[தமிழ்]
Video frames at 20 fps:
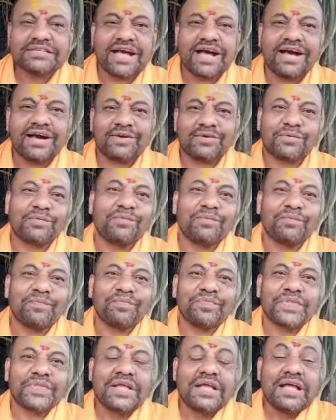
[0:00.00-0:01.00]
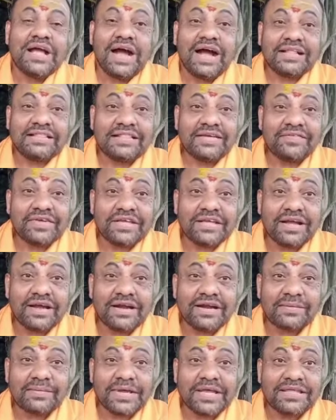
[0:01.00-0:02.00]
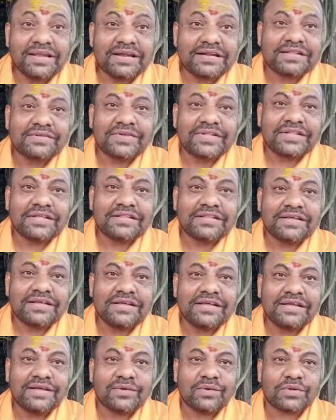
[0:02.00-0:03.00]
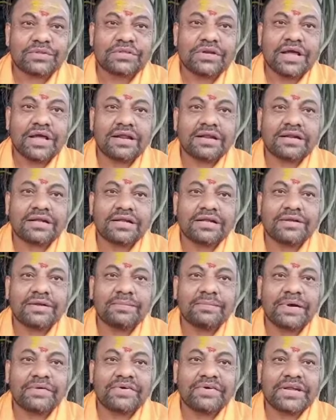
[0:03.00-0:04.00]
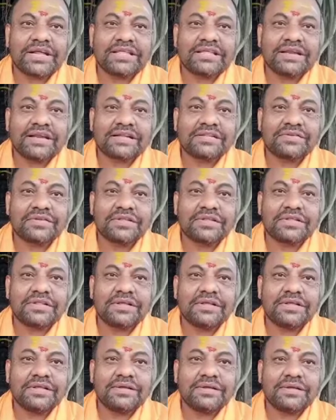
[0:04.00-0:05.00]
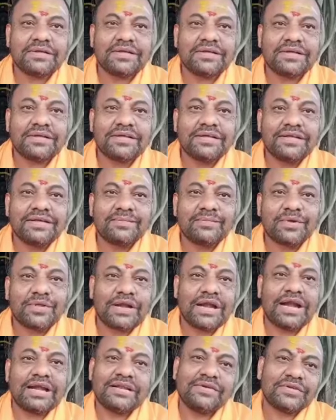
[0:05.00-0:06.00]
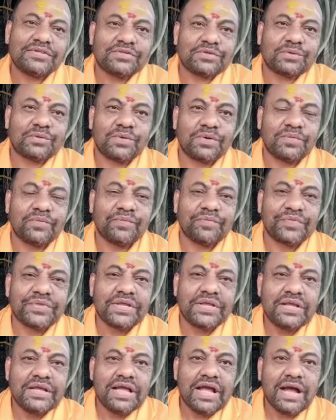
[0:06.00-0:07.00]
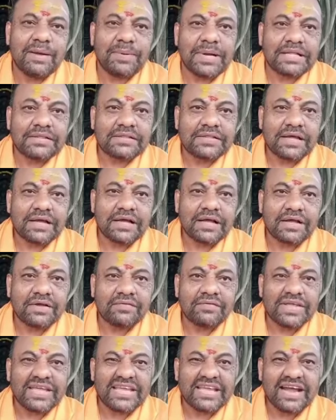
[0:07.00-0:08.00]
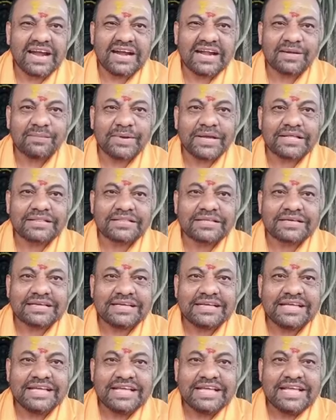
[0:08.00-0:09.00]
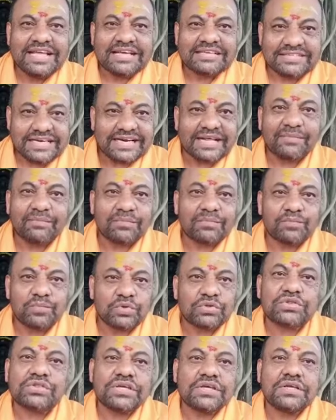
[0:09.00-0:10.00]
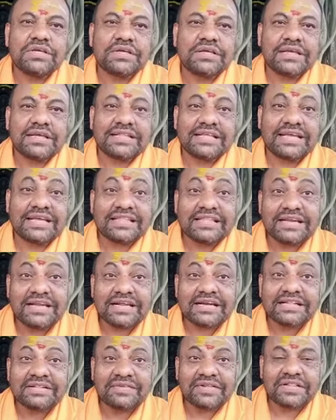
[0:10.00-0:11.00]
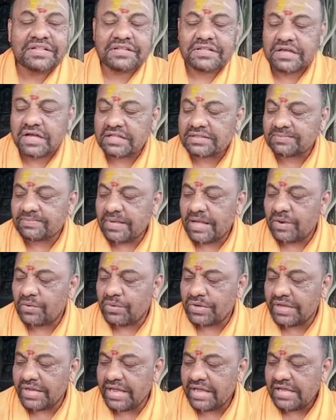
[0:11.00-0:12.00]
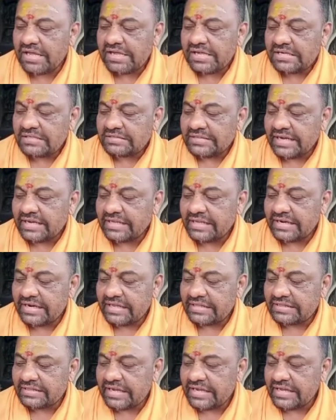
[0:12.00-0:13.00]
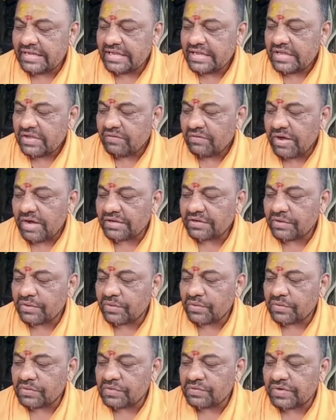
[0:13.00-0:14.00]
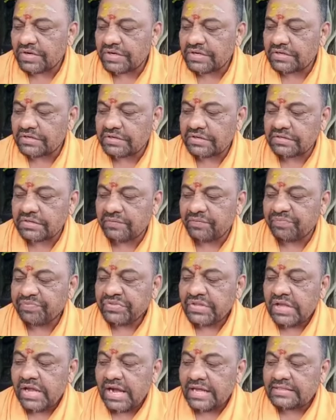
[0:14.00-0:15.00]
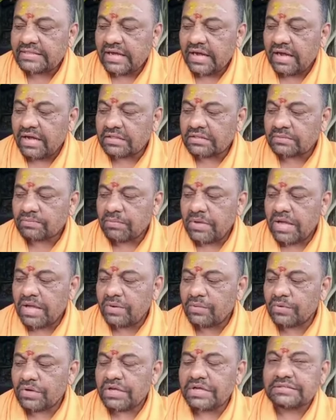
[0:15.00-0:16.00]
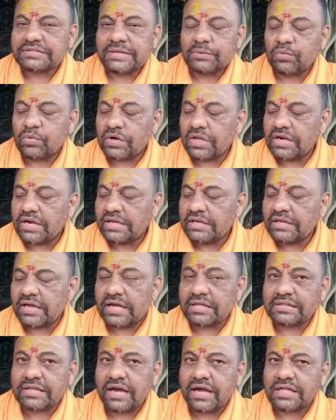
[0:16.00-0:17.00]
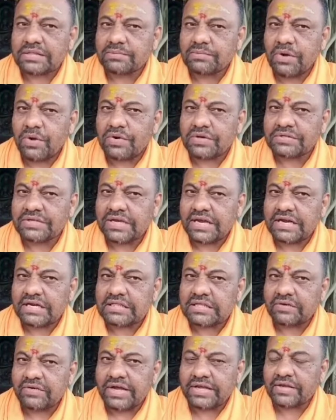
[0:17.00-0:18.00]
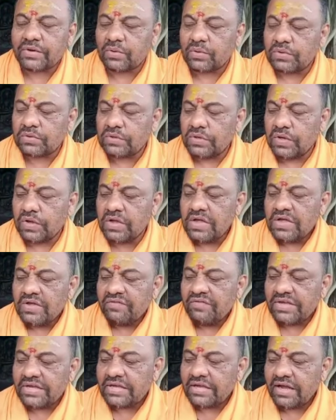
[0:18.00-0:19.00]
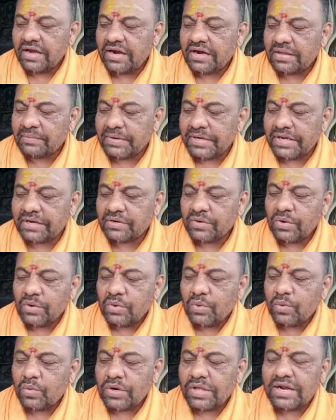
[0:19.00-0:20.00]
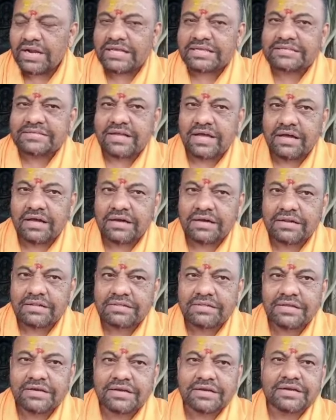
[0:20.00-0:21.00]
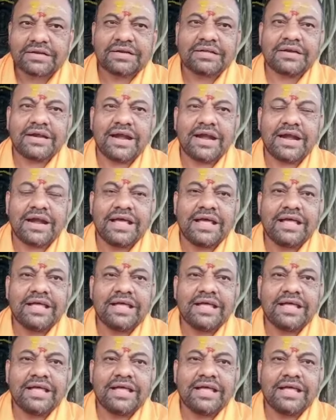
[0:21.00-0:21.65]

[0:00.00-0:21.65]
சாரும் அந்த விஞ்ஞானம் எதுலேருந்து வந்தது கொத்தனாருக்கு பவர் எதுலேருந்து வந்தது முதலாளின்னு வச்சுக்குவோம் அப்போ அந்த விஞ்ஞானமயத்துக்கு ஜடம் புத்தி அது எதுலேருந்து வந்தது ஆத்மாவுடைய சைதன்யத்தை வாங்கி கொண்டு வருகின்றது அந்த ஆத்மாவுடைய உடலை அந்த ஆத்மாவுடைய சைதன்யத்தை வாங்கி கொண்டு விஞ்ஞானமயன் உடலை சார்ந்து இருக்கிறதுனால